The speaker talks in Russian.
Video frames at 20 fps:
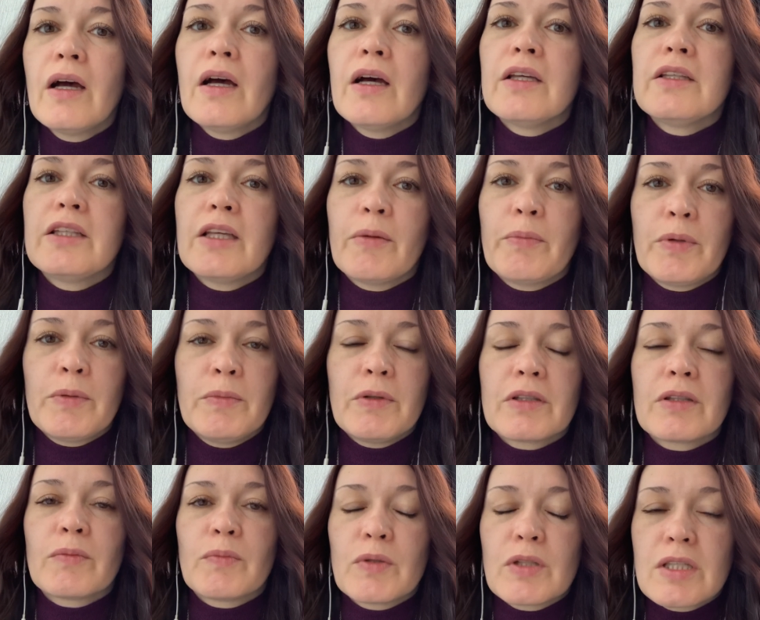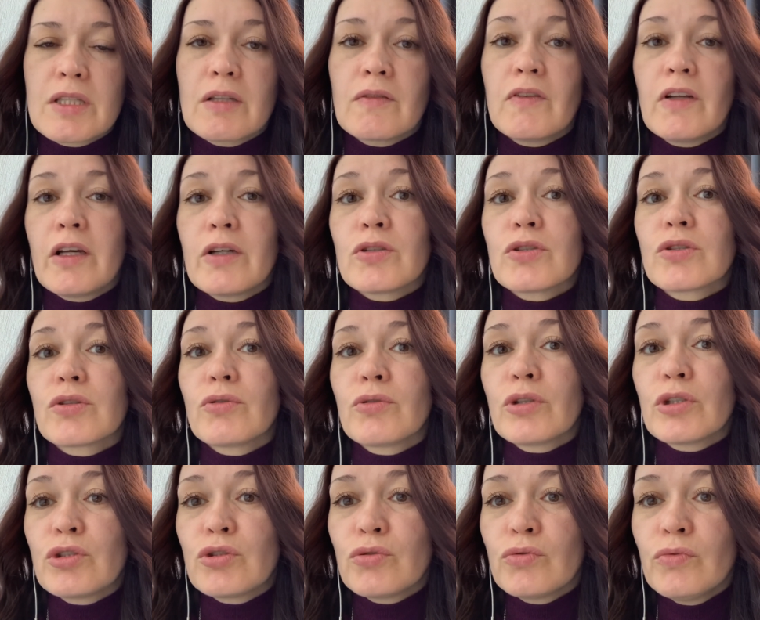Я примерно представляю, что
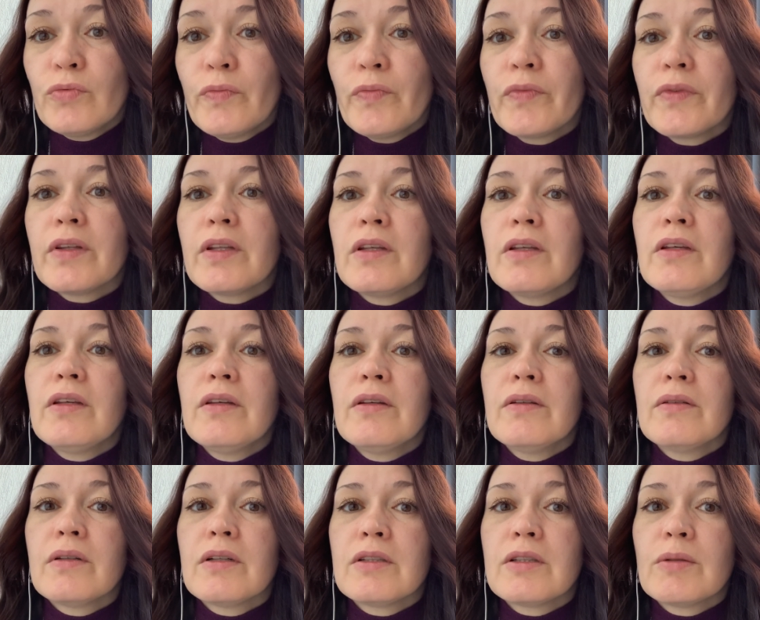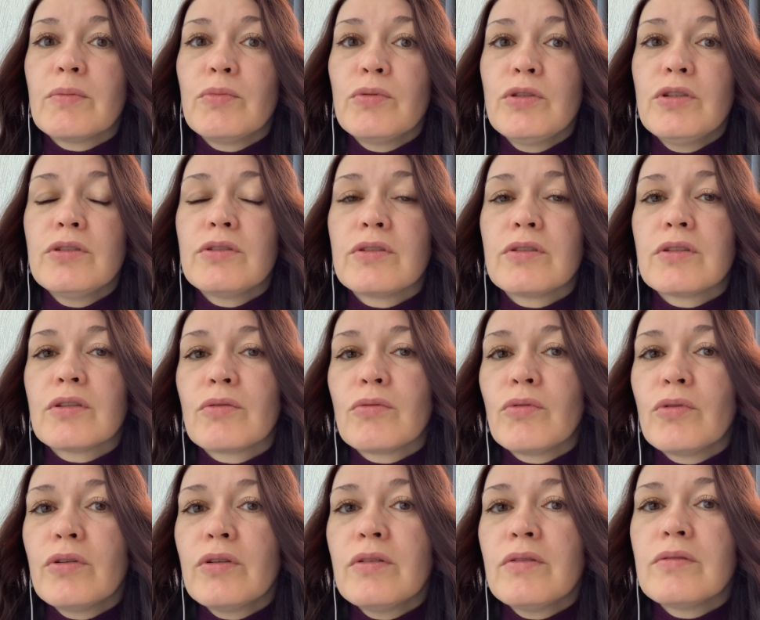хочу, и это будет
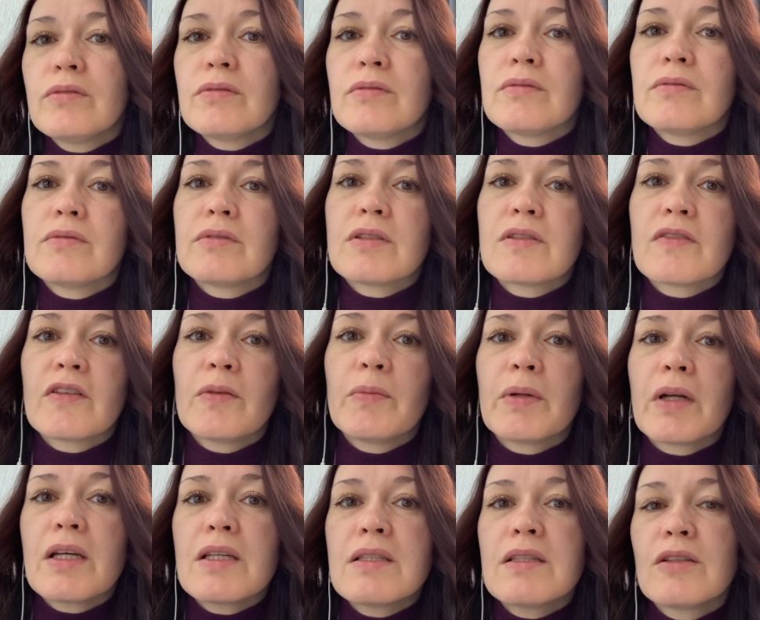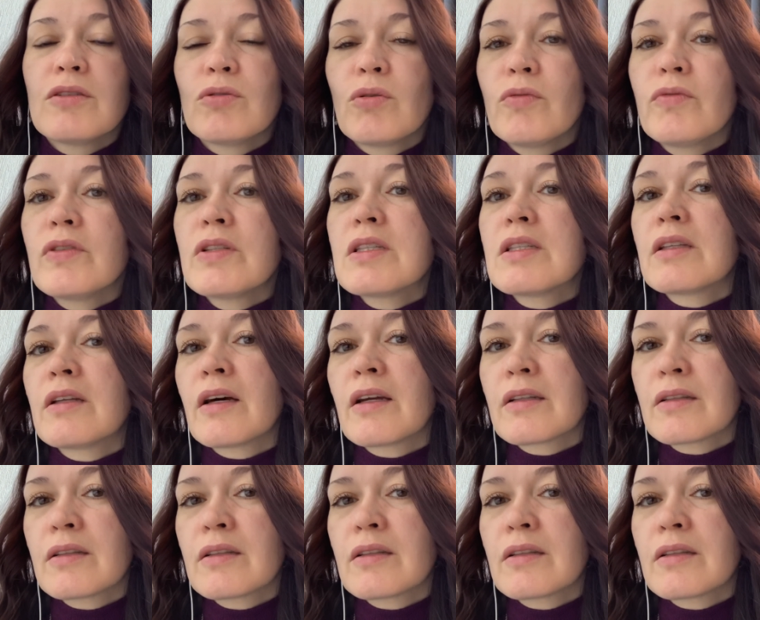такой своеобразный новый старт.